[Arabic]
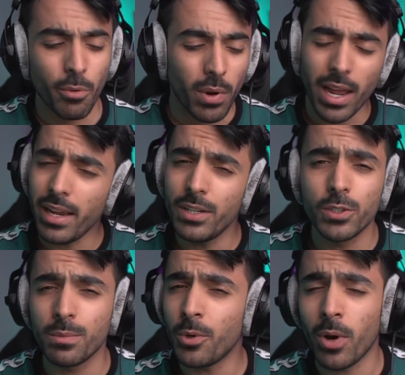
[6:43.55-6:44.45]
والله
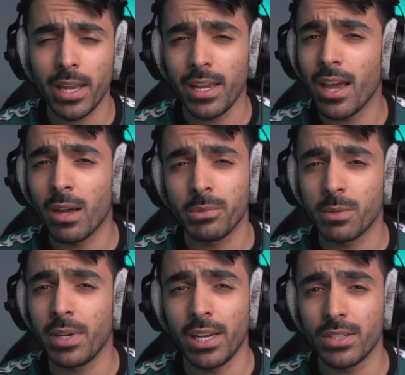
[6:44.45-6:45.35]
عشت معه أيام
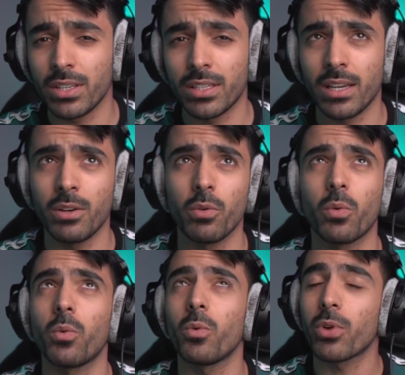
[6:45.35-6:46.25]
جميلة جدا
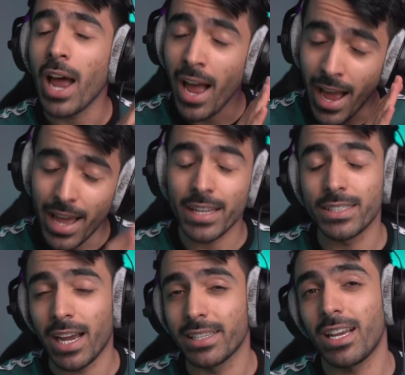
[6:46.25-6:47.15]
وراح
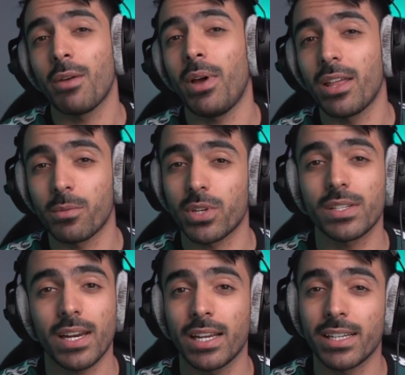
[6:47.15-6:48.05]
أرجع أتابع هذا
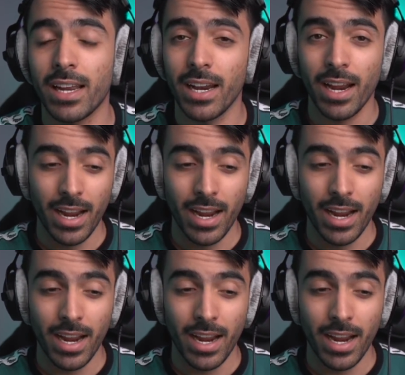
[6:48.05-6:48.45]
المسلسل عشان